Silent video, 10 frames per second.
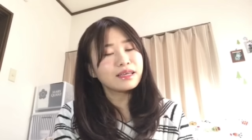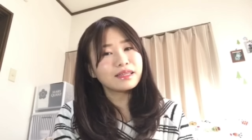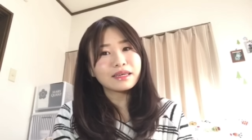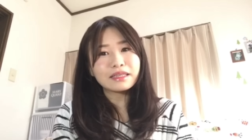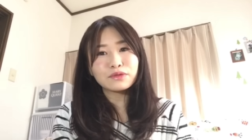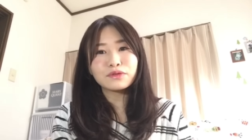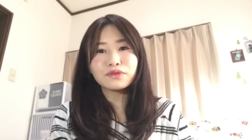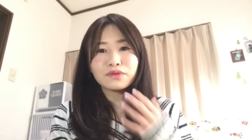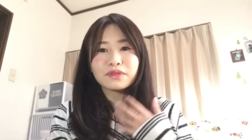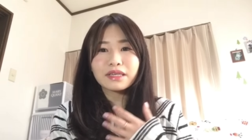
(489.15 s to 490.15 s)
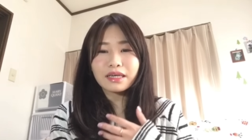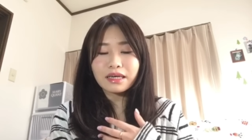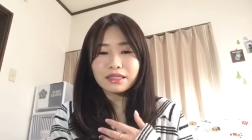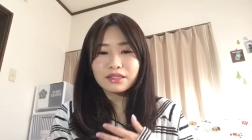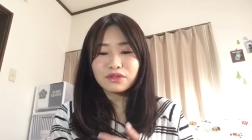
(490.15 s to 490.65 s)
なんかそろそろなん
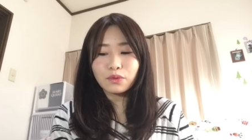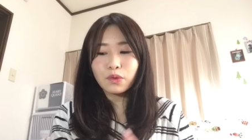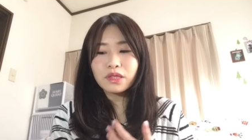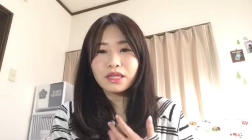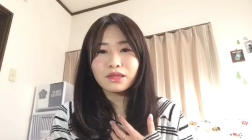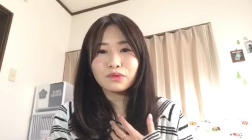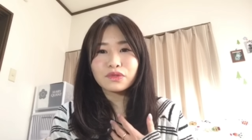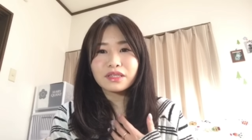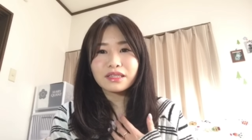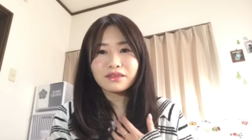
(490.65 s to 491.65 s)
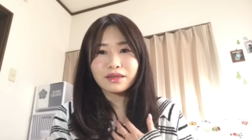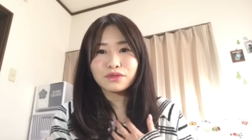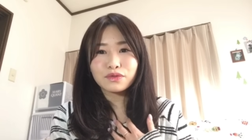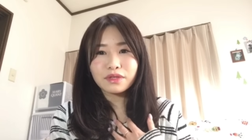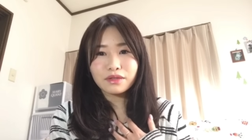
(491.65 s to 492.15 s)
か女としてっていうか
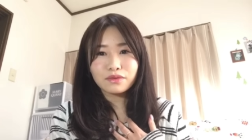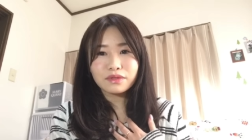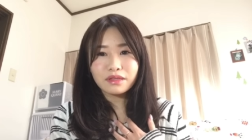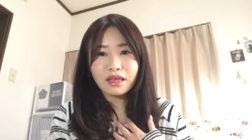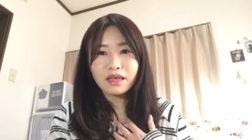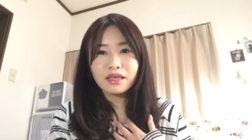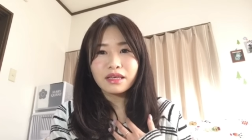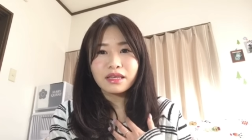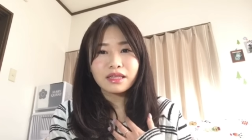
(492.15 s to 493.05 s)
女性として